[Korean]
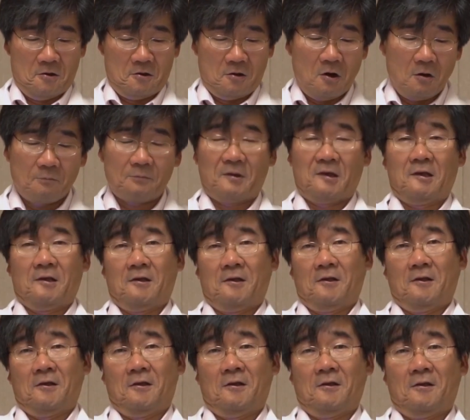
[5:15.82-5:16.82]
커피,
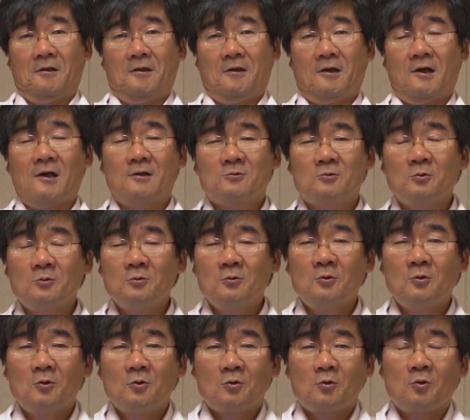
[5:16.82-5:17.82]
각종
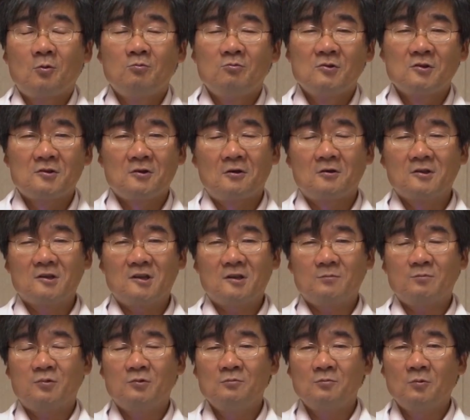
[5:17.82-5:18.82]
동물성
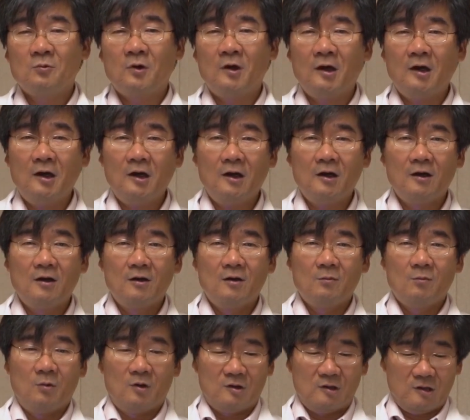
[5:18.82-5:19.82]
식품과
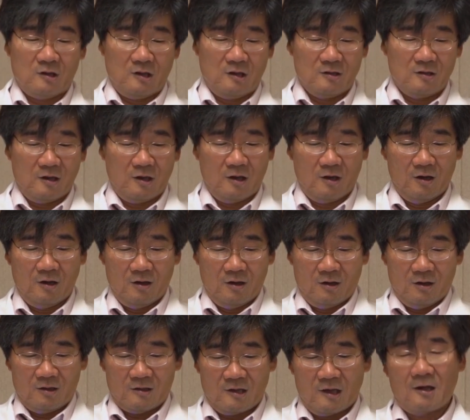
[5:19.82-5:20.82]
뭐 특히 이제
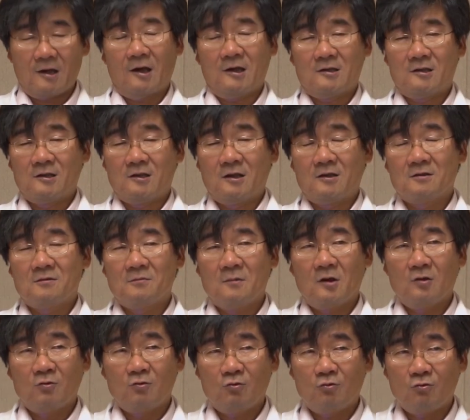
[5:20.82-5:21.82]
잘
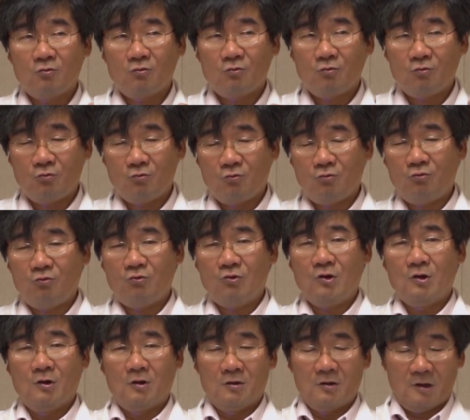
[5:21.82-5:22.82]
아시겠지만
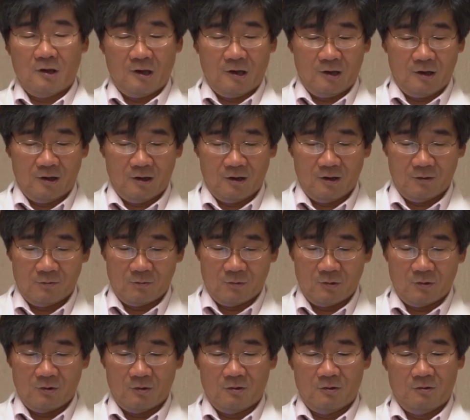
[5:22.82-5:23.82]
튀기거나
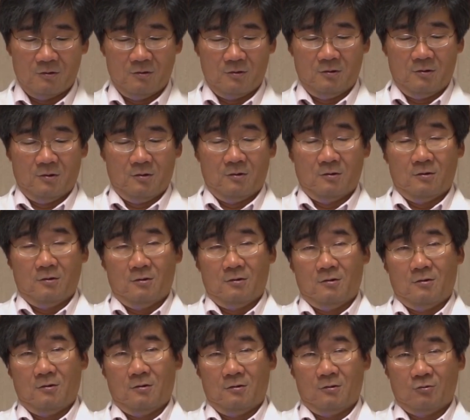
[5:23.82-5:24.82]
뭐
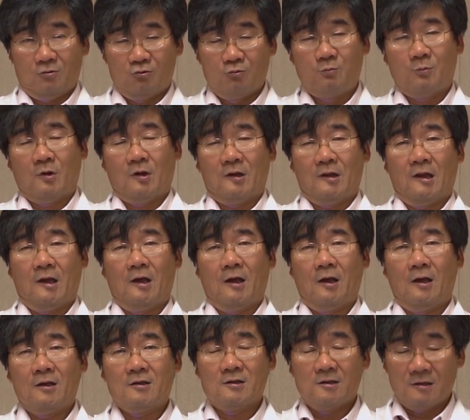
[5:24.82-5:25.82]
어, 굽거나
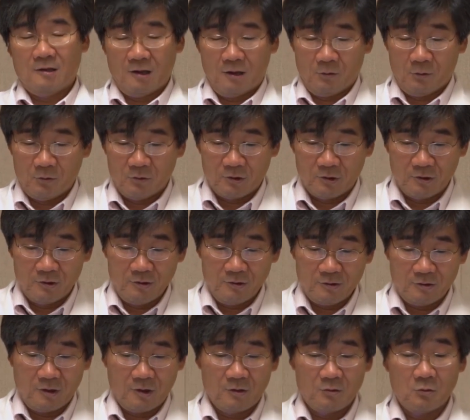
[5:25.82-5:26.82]
했을 때
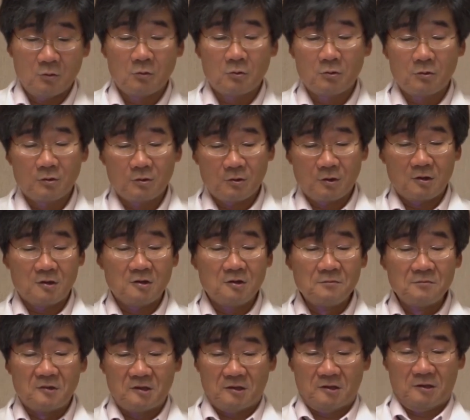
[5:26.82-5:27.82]
오는 그런 요, 그런
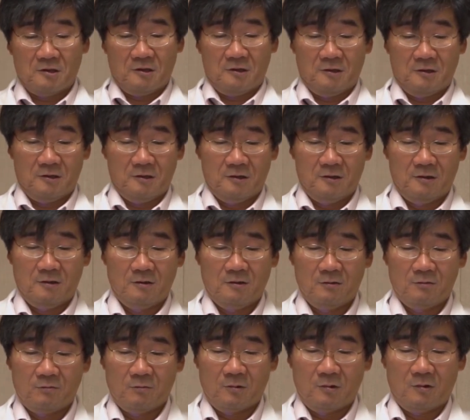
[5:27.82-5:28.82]
음식들
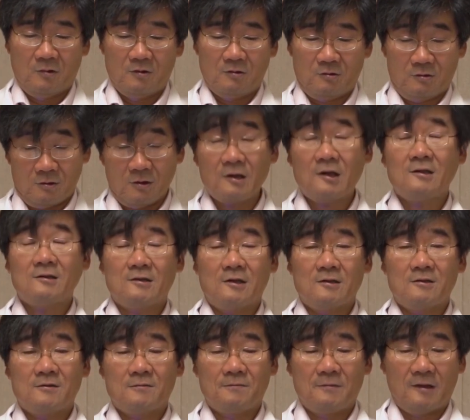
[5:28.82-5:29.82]
어, 여러 가지가
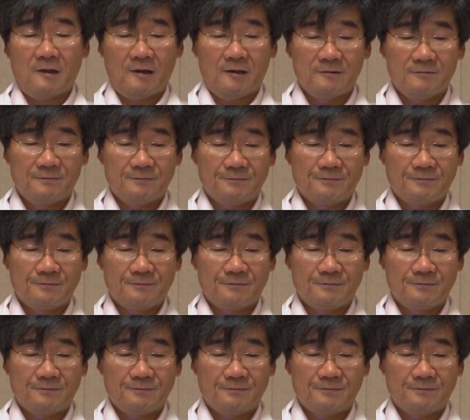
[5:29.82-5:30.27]
있습니다.